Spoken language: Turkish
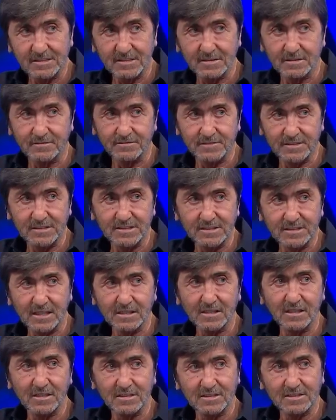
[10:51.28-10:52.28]
fiziksel
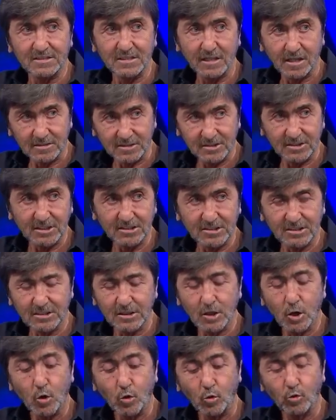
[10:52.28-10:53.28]
kalitesi artacaktır. Artacak.
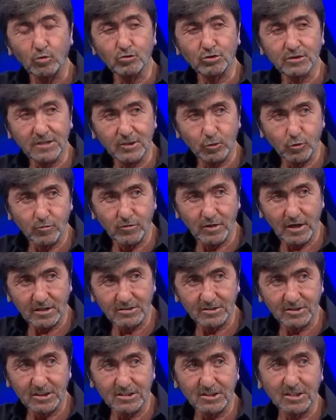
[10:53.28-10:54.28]
Oyuncuların güveni
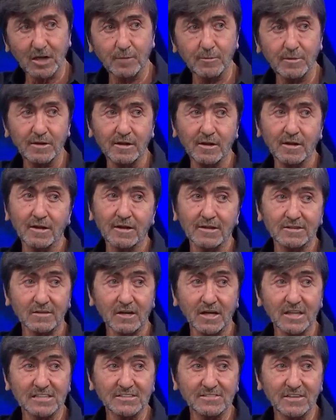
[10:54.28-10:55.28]
artacaktır ama
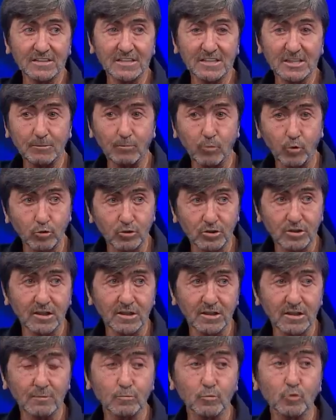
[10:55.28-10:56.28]
transferdeki
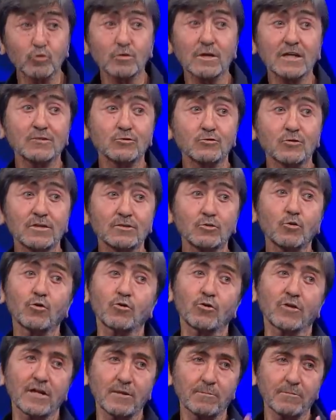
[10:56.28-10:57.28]
politikaların mutlak sureti ona
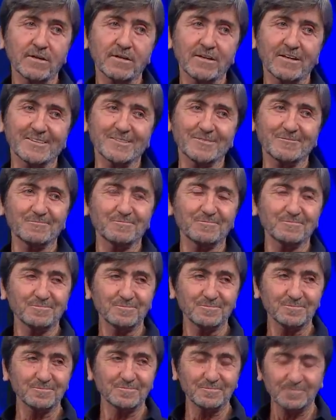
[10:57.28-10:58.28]
göre yapmaları buna
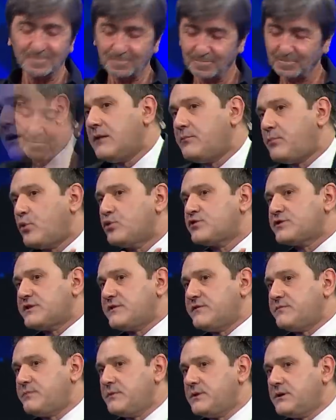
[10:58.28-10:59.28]
göre de daha
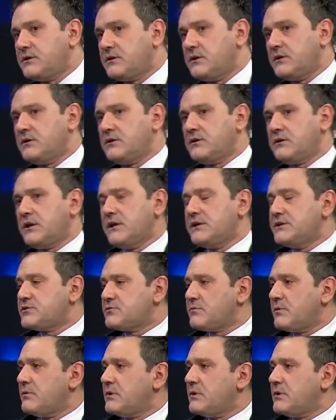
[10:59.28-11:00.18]
pozitif bir e, gelişme